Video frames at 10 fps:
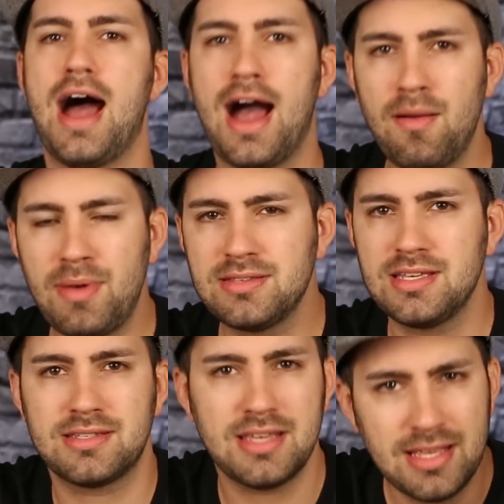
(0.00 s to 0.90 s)
Aber
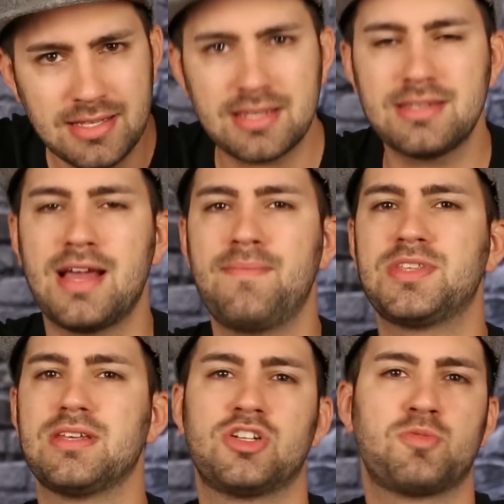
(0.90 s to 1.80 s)
sie ist
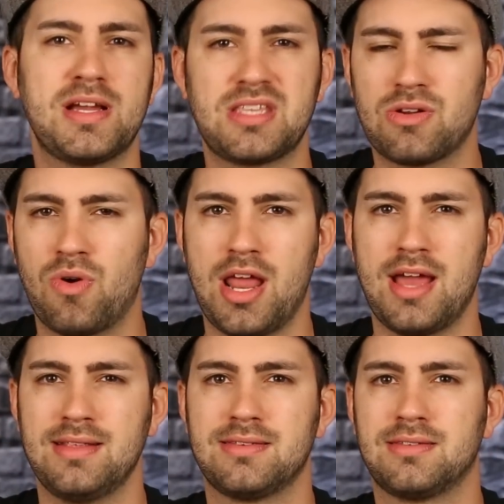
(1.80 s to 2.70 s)
insgesamt äh,
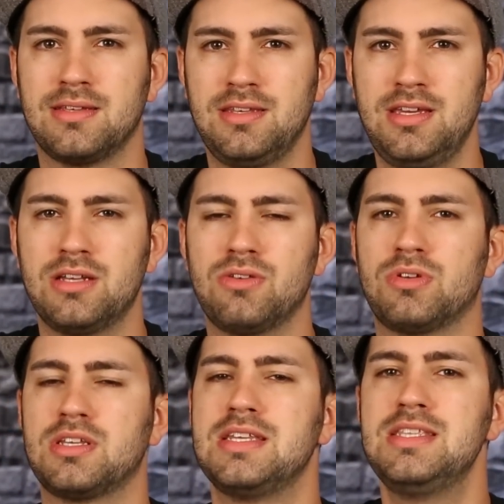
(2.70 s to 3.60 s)
spektakulär inszeniert
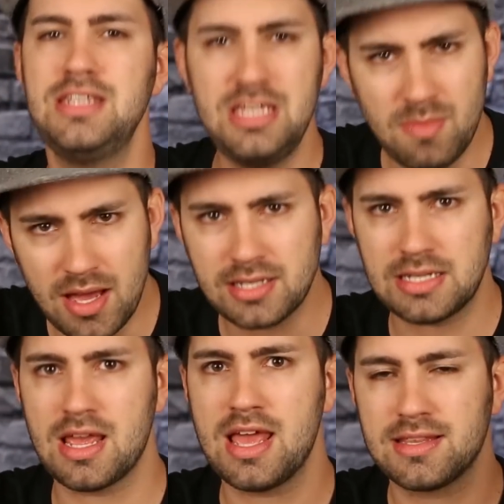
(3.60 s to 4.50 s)
und
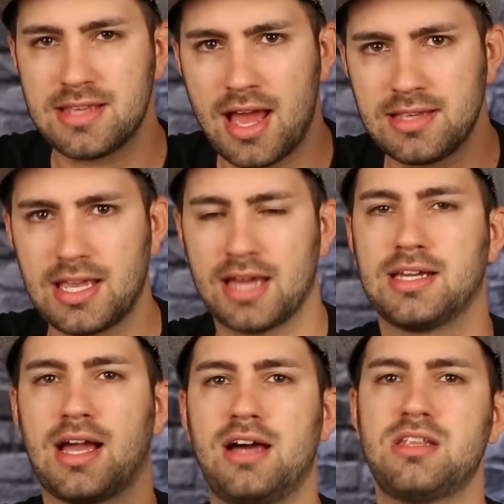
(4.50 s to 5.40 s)
niemand, der sich
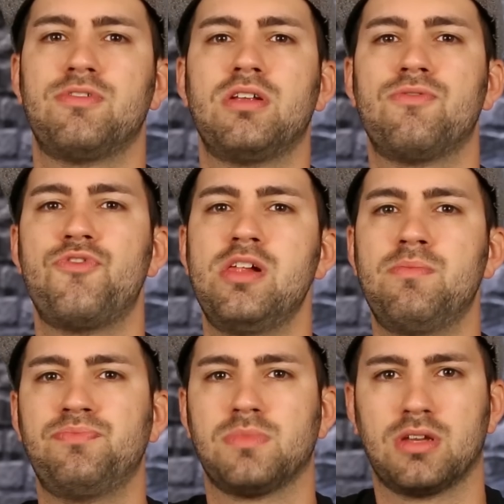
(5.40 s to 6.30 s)
eine Karte für den
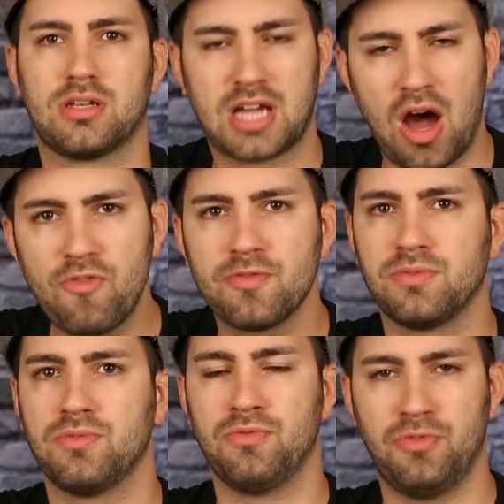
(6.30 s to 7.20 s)
Film
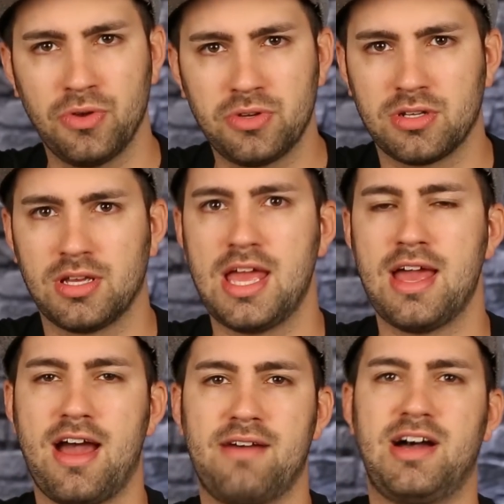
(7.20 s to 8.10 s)
kaufen würde,
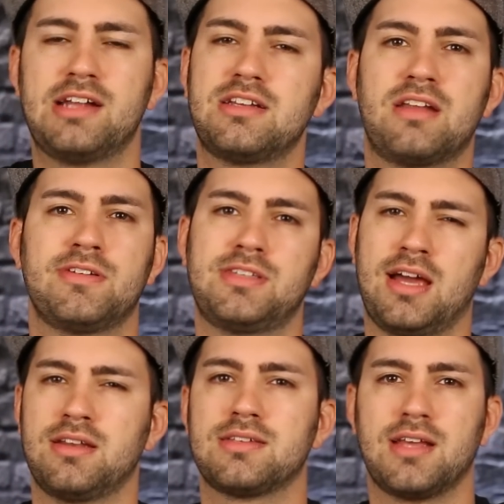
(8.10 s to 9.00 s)
erwartet etwas
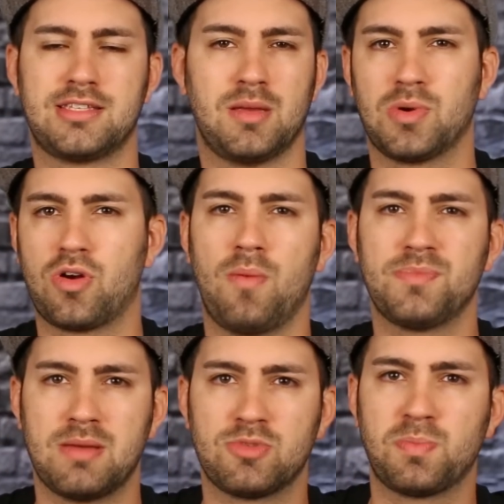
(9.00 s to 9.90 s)
anderes, als er
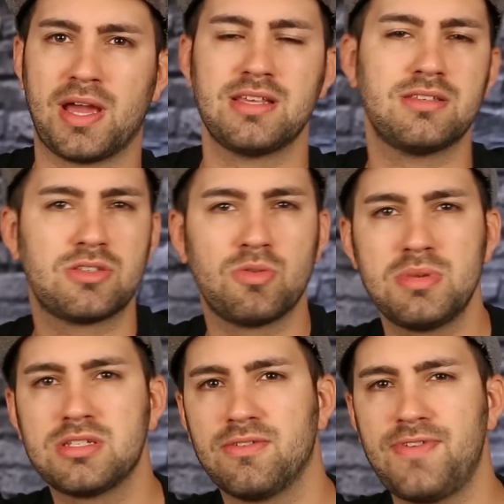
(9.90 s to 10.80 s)
bekommt. Dementsprechend ist es so
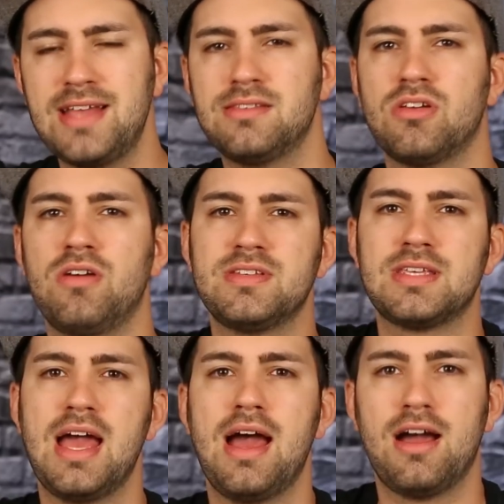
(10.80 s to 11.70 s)
ein bisschen
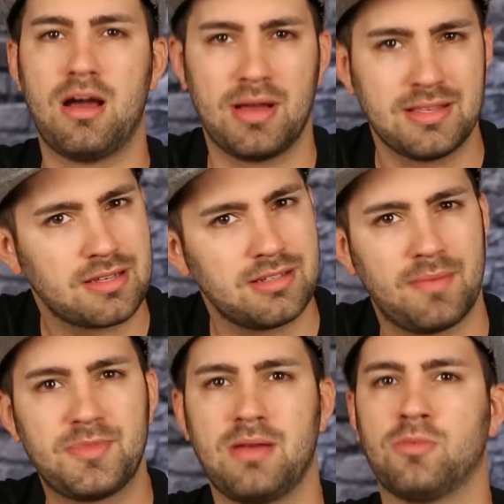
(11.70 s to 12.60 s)
Fanservice, aber
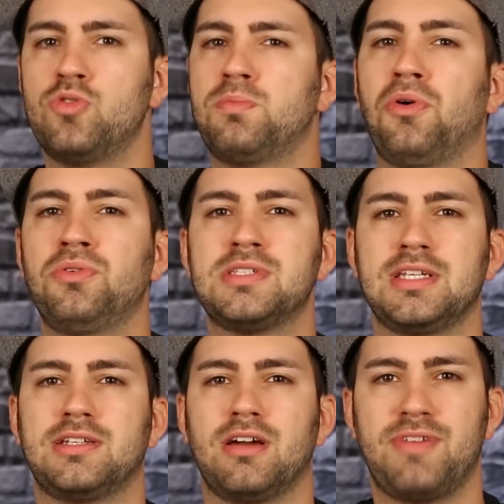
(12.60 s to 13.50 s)
insgesamt eben gut
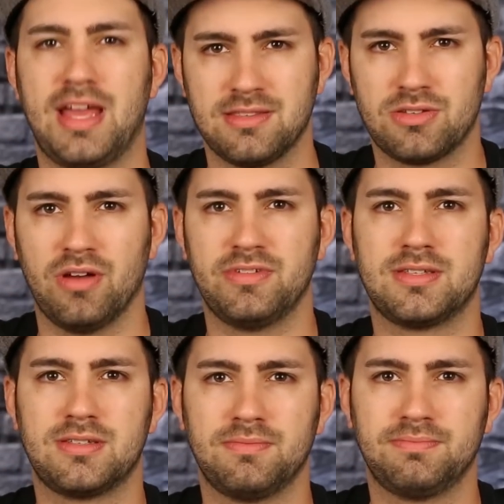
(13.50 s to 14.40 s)
produzierter
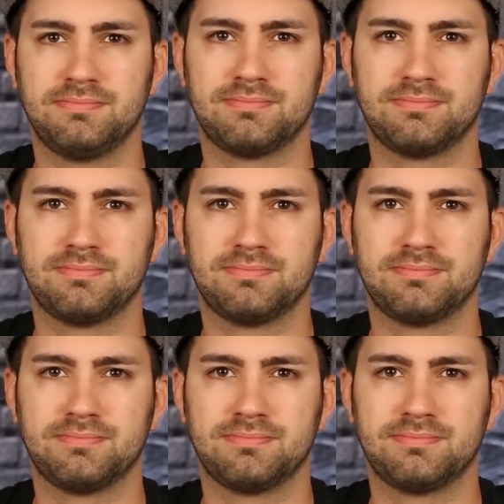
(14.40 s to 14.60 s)
Fanservice.